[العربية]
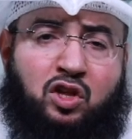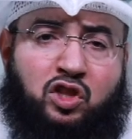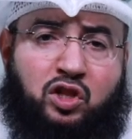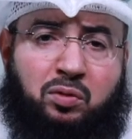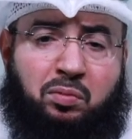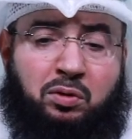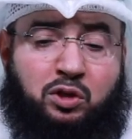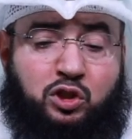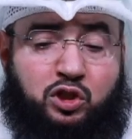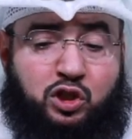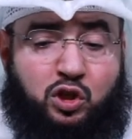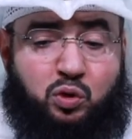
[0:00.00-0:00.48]

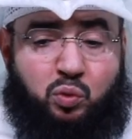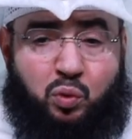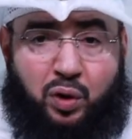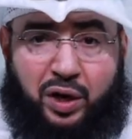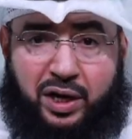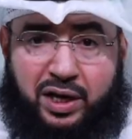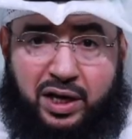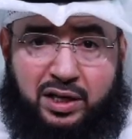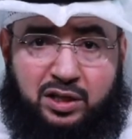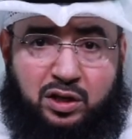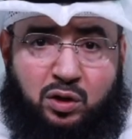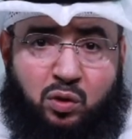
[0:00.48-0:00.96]
طبعا شنو
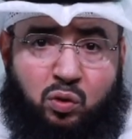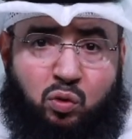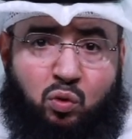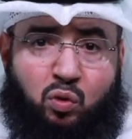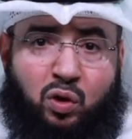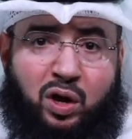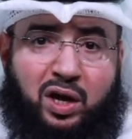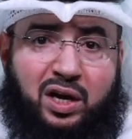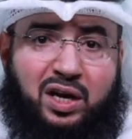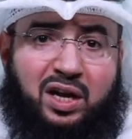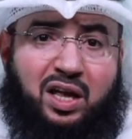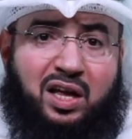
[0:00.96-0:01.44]
ركعتي
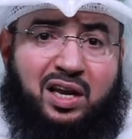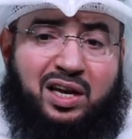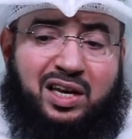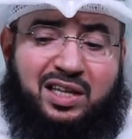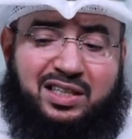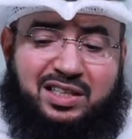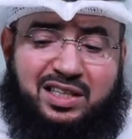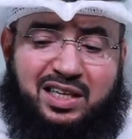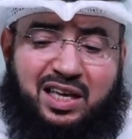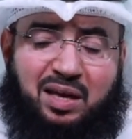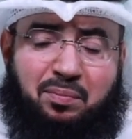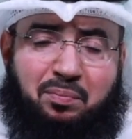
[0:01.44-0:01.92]
الضحى
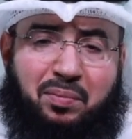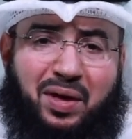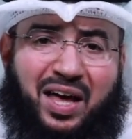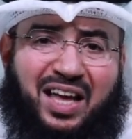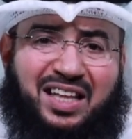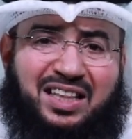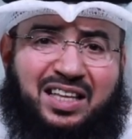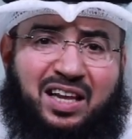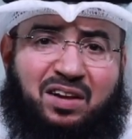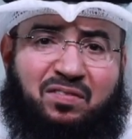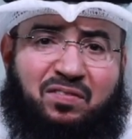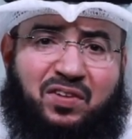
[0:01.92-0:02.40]
التي هي
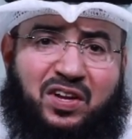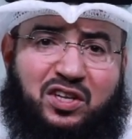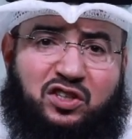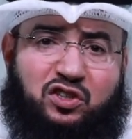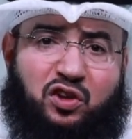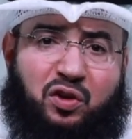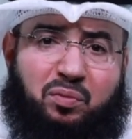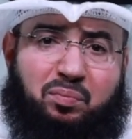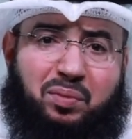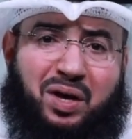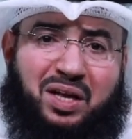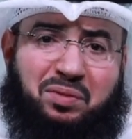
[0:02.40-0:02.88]
بعد
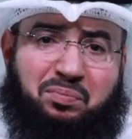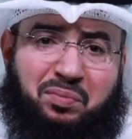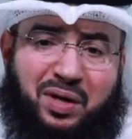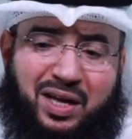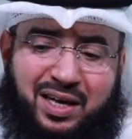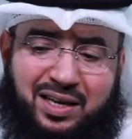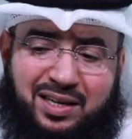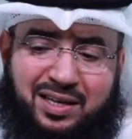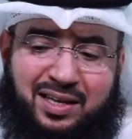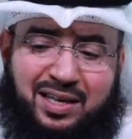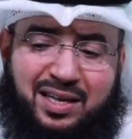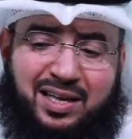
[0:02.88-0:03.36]
الفجر بعد
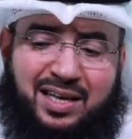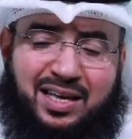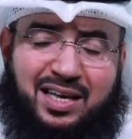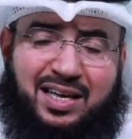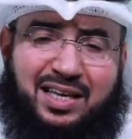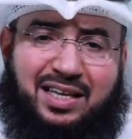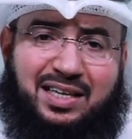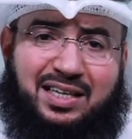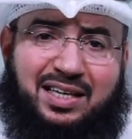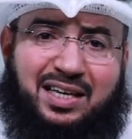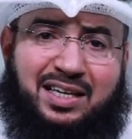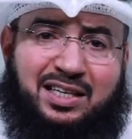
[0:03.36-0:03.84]
ما
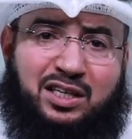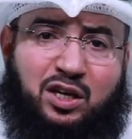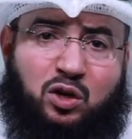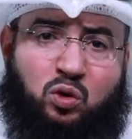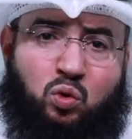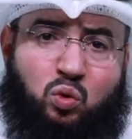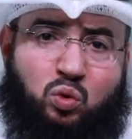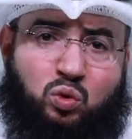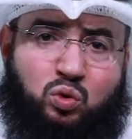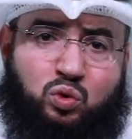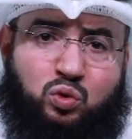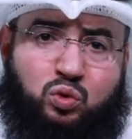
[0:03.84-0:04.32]

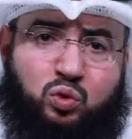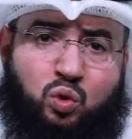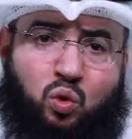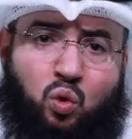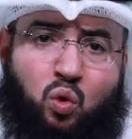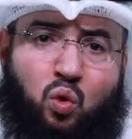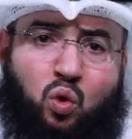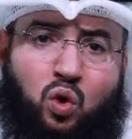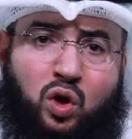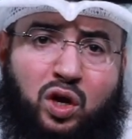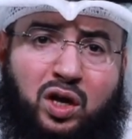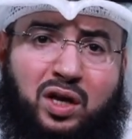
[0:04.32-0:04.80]
يكون
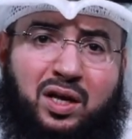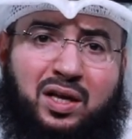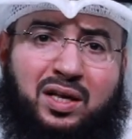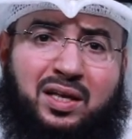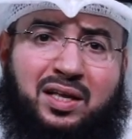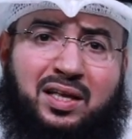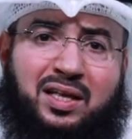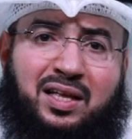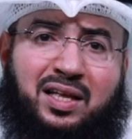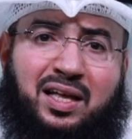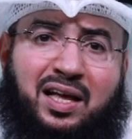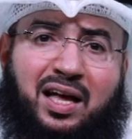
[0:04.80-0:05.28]
طلوع
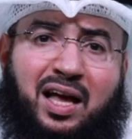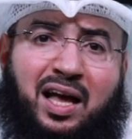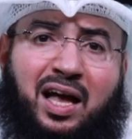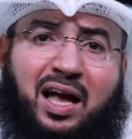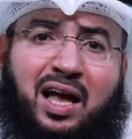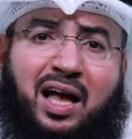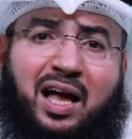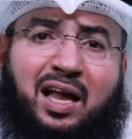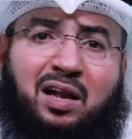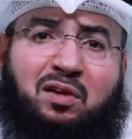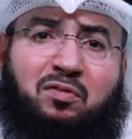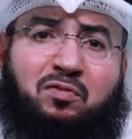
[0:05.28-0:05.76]

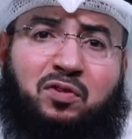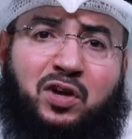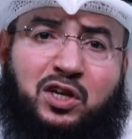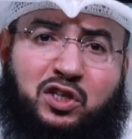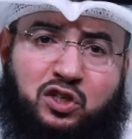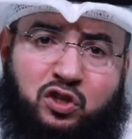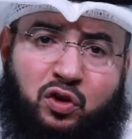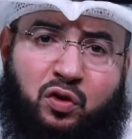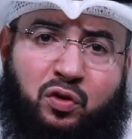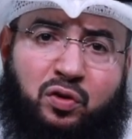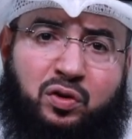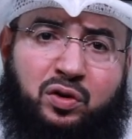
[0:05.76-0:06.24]

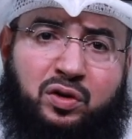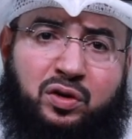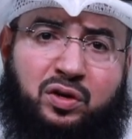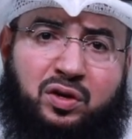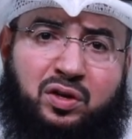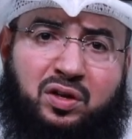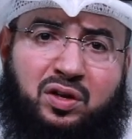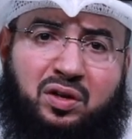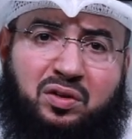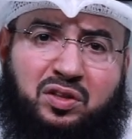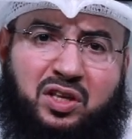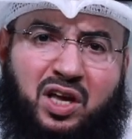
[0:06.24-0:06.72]
الفجر
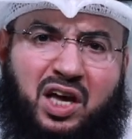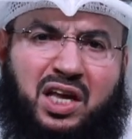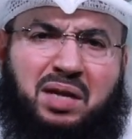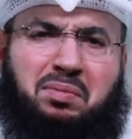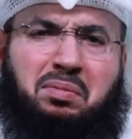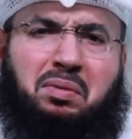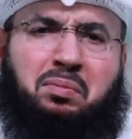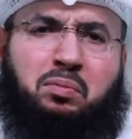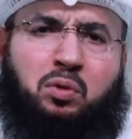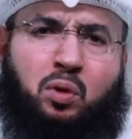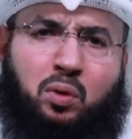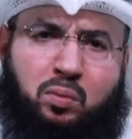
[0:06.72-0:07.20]

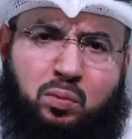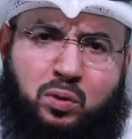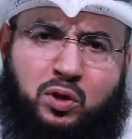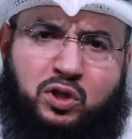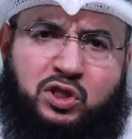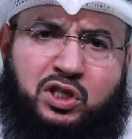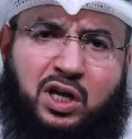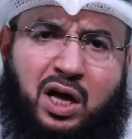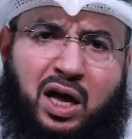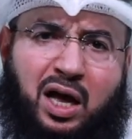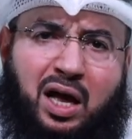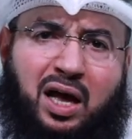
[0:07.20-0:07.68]
تقريبا بربع
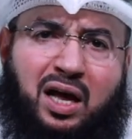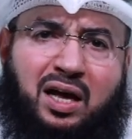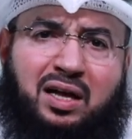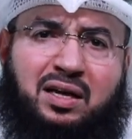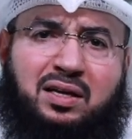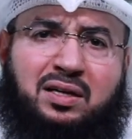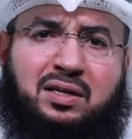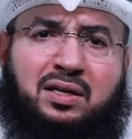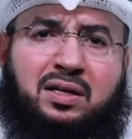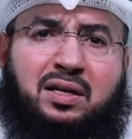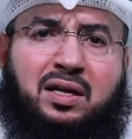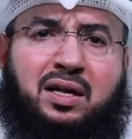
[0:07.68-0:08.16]
ساعة
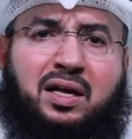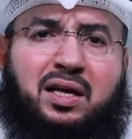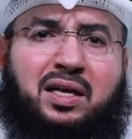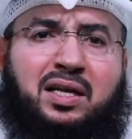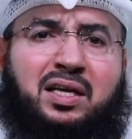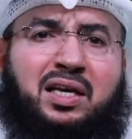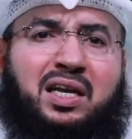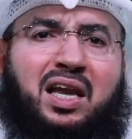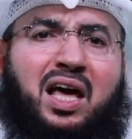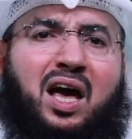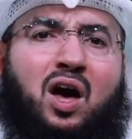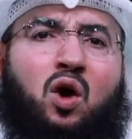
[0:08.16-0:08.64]

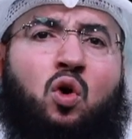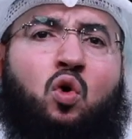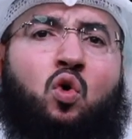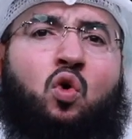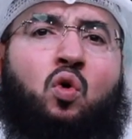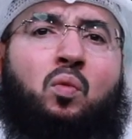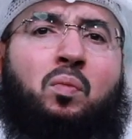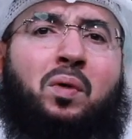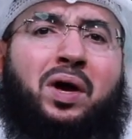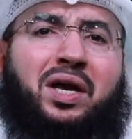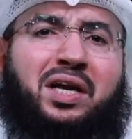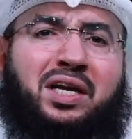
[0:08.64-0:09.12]
إلى
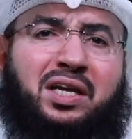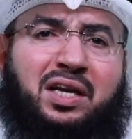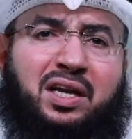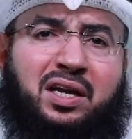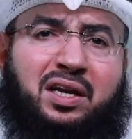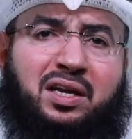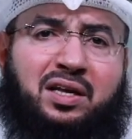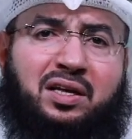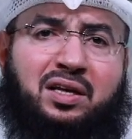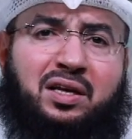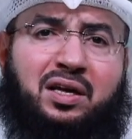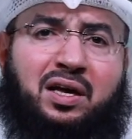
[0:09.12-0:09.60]

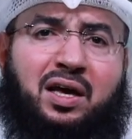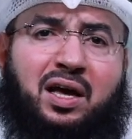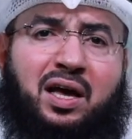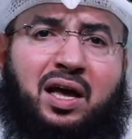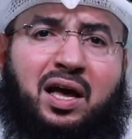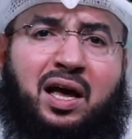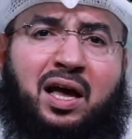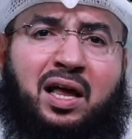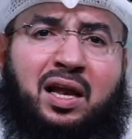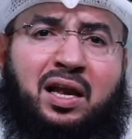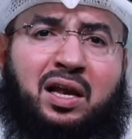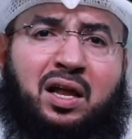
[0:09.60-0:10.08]
قبيل
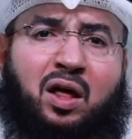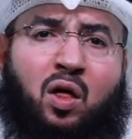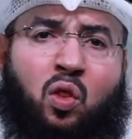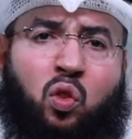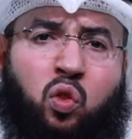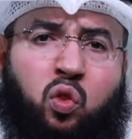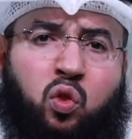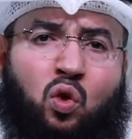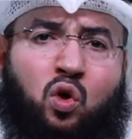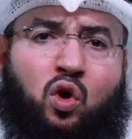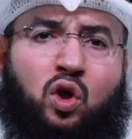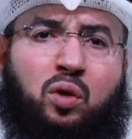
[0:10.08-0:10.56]

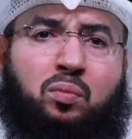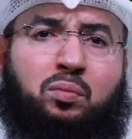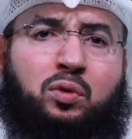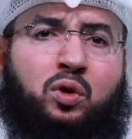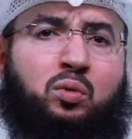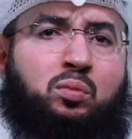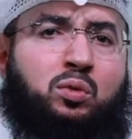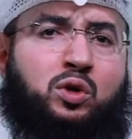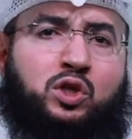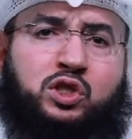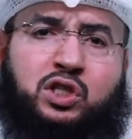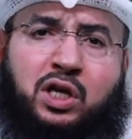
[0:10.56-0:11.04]
الظهر
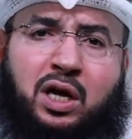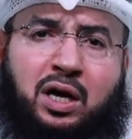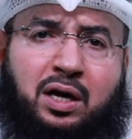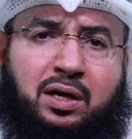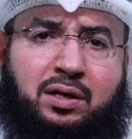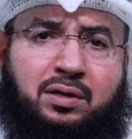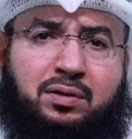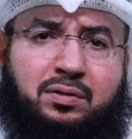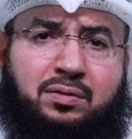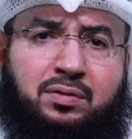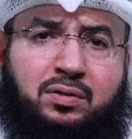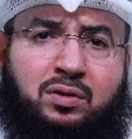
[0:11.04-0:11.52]
بربع
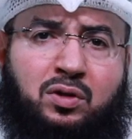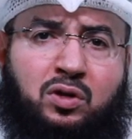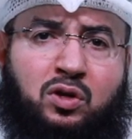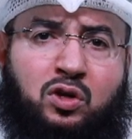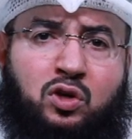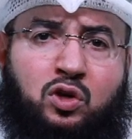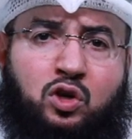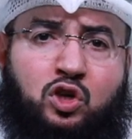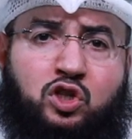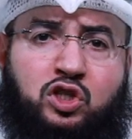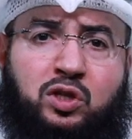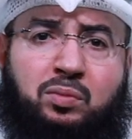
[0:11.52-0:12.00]
ساعة
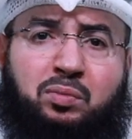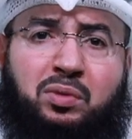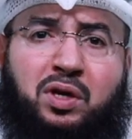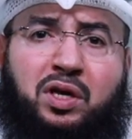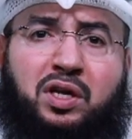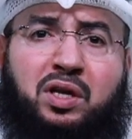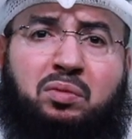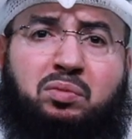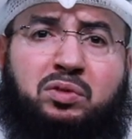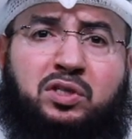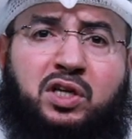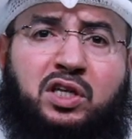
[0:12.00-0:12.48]
يسميها
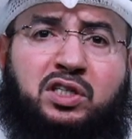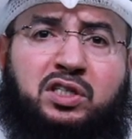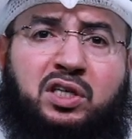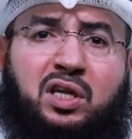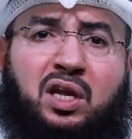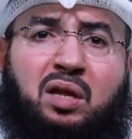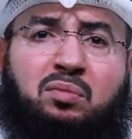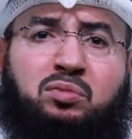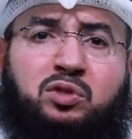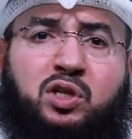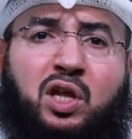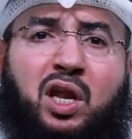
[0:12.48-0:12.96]
النبي صلى الله
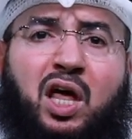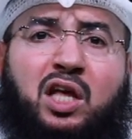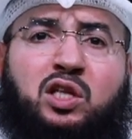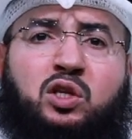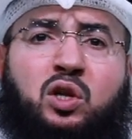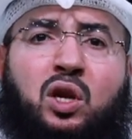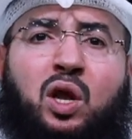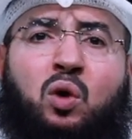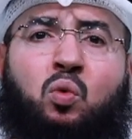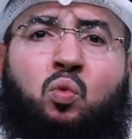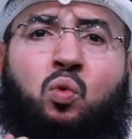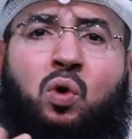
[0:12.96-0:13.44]
عليه وسلم صلاة
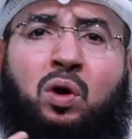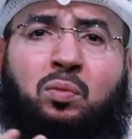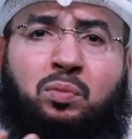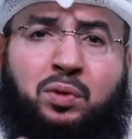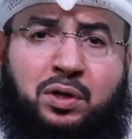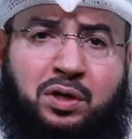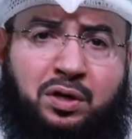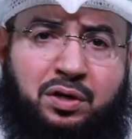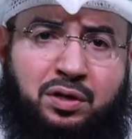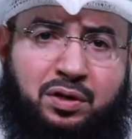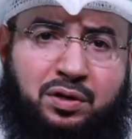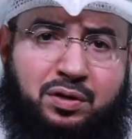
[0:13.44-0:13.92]

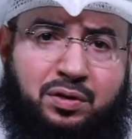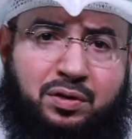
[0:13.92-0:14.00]
الأوابين